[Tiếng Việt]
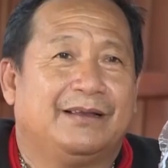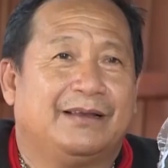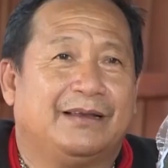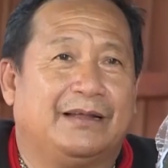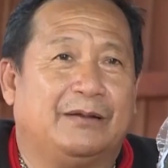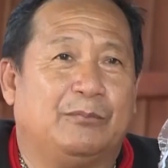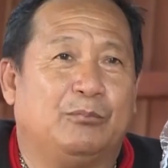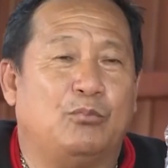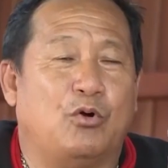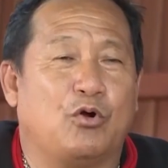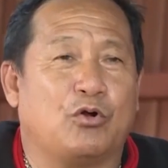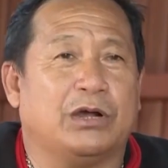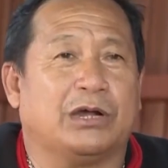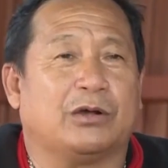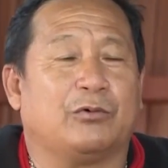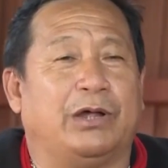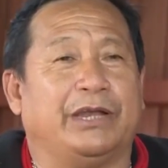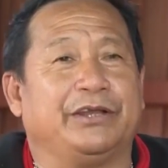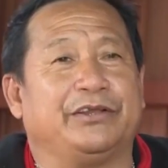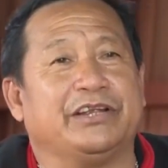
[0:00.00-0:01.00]
ờ, một cơ
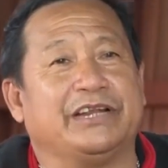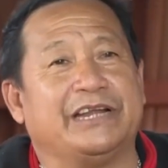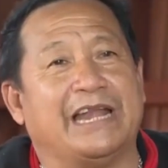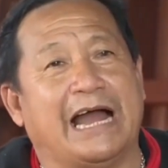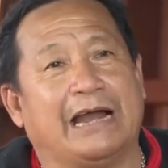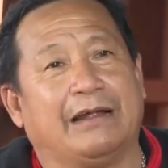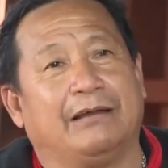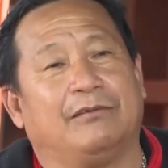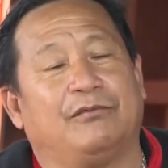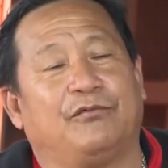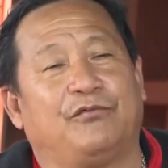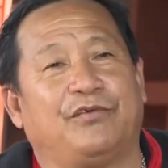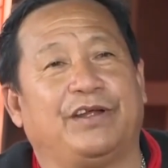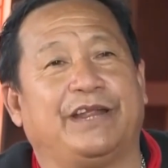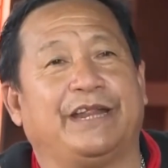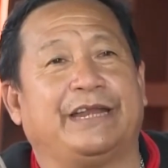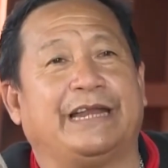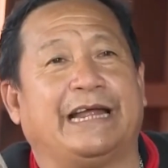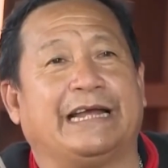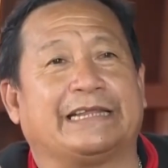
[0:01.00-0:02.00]
quan chức năng
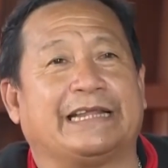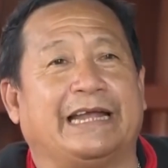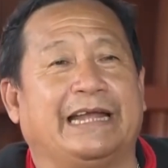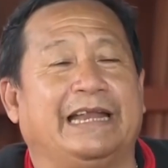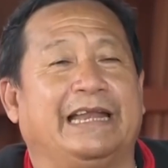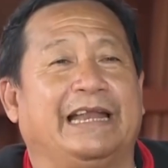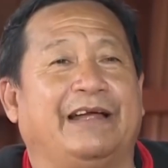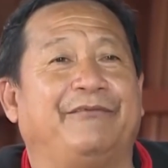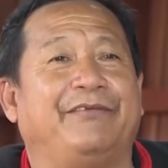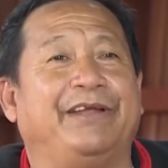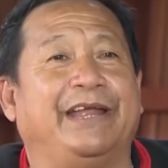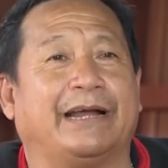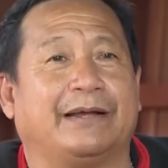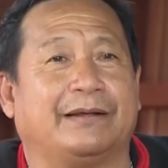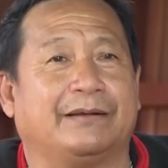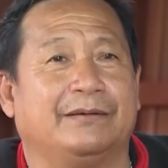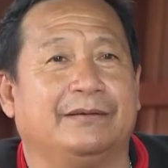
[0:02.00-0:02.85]
phải ra tay làm việc